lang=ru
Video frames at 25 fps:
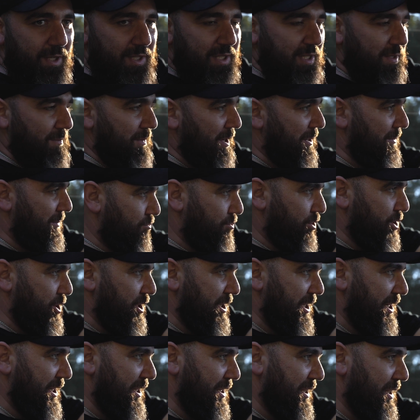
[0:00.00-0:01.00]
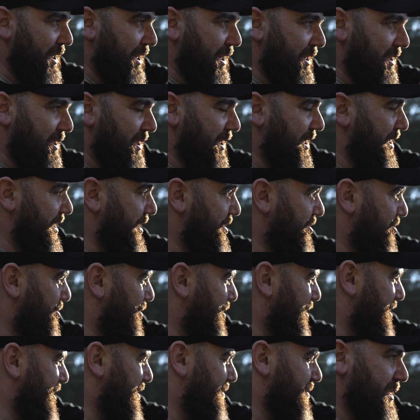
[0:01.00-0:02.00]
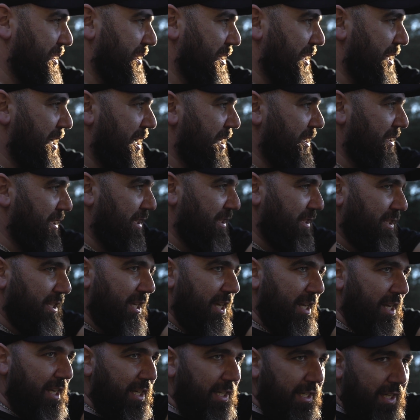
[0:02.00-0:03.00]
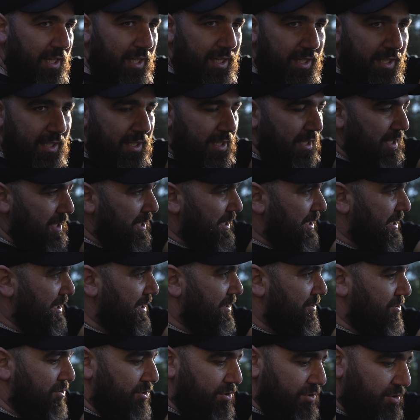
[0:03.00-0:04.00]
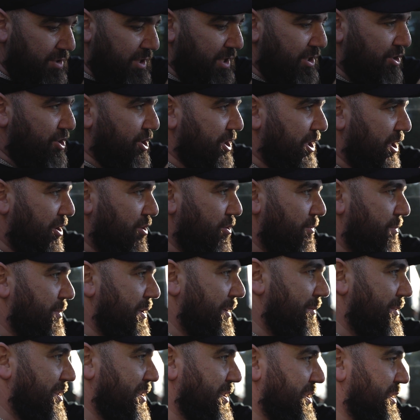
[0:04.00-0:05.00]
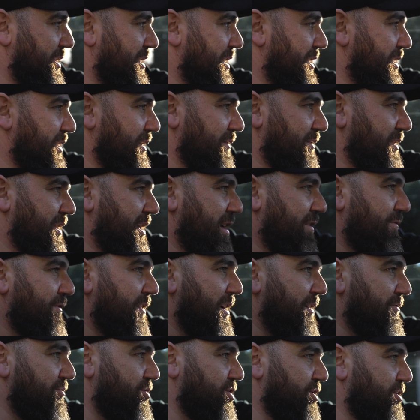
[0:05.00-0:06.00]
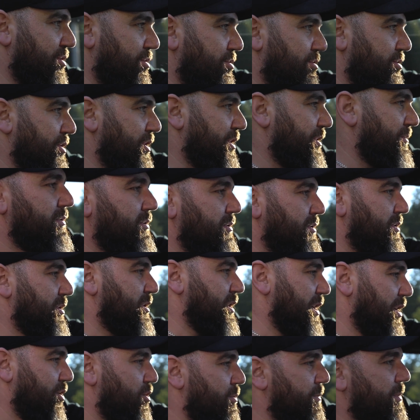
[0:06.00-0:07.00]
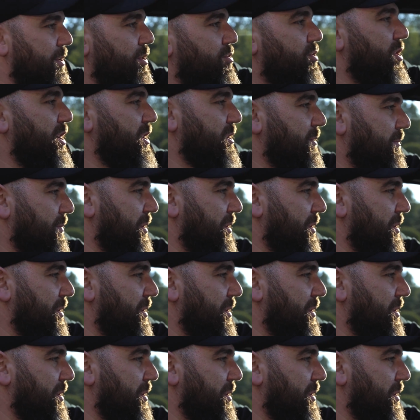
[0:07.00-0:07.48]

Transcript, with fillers: сама обусиленная соленоиды стоят от гелика. Вот здесь же коробка мерседесовская, 5G Tronic. Э, с коробкой у нас